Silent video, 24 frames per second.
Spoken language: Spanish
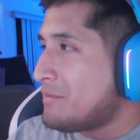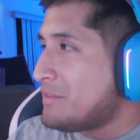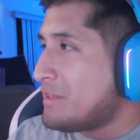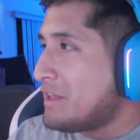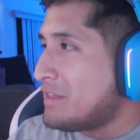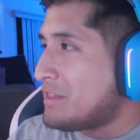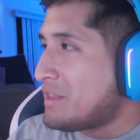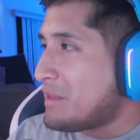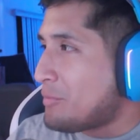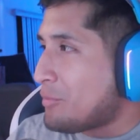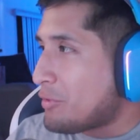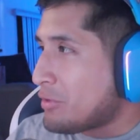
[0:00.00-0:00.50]

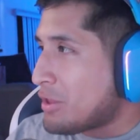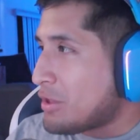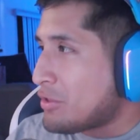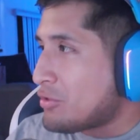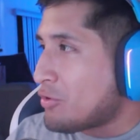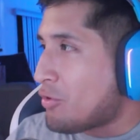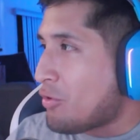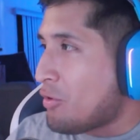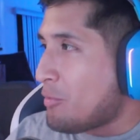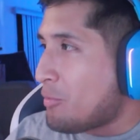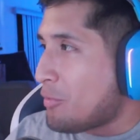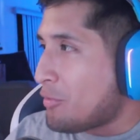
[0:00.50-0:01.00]
diente, por
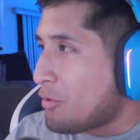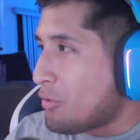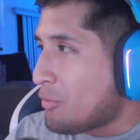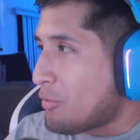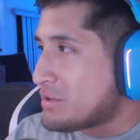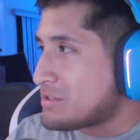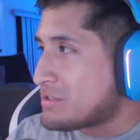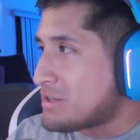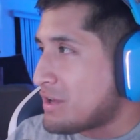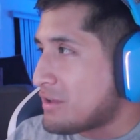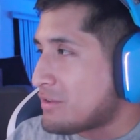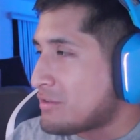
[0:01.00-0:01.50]
diente, ojo por
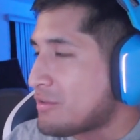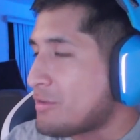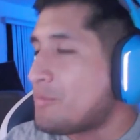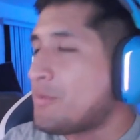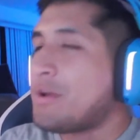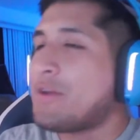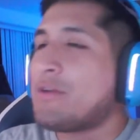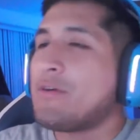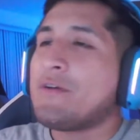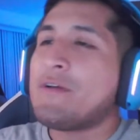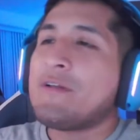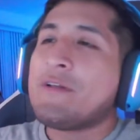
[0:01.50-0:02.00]
ojo es esto.
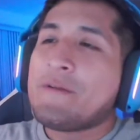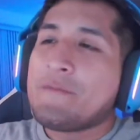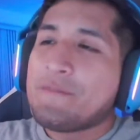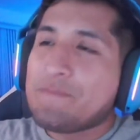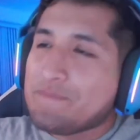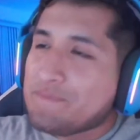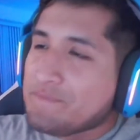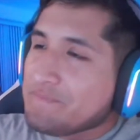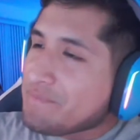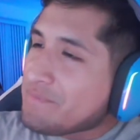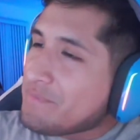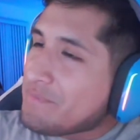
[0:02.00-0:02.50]
Bueno,
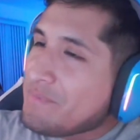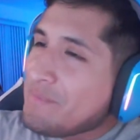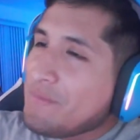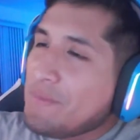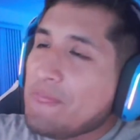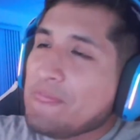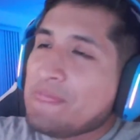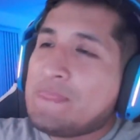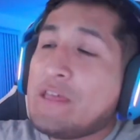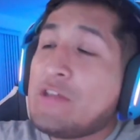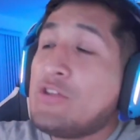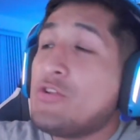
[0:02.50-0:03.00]

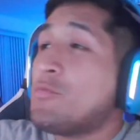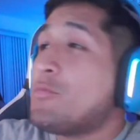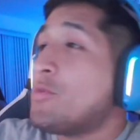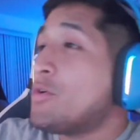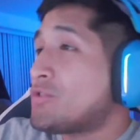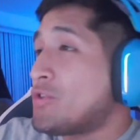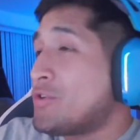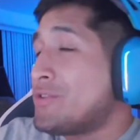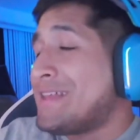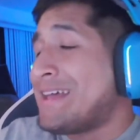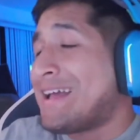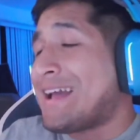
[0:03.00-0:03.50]
tiene un
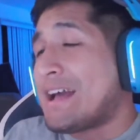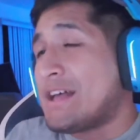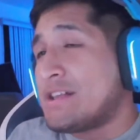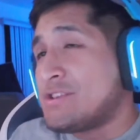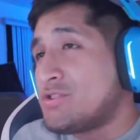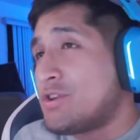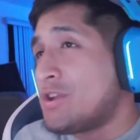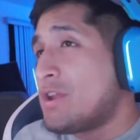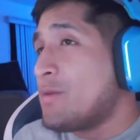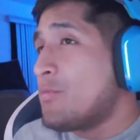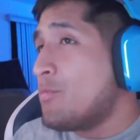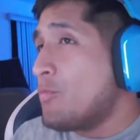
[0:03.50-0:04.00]
montón de
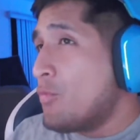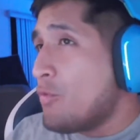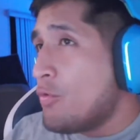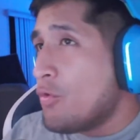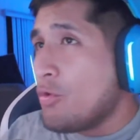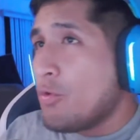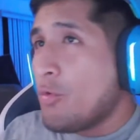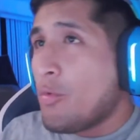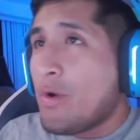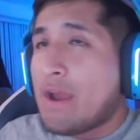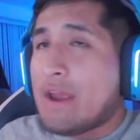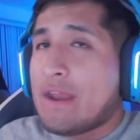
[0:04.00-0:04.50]
canciones
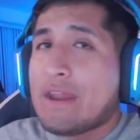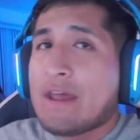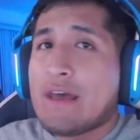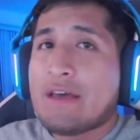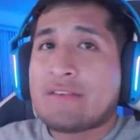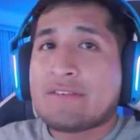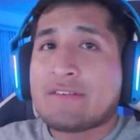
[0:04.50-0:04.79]
muy buenas,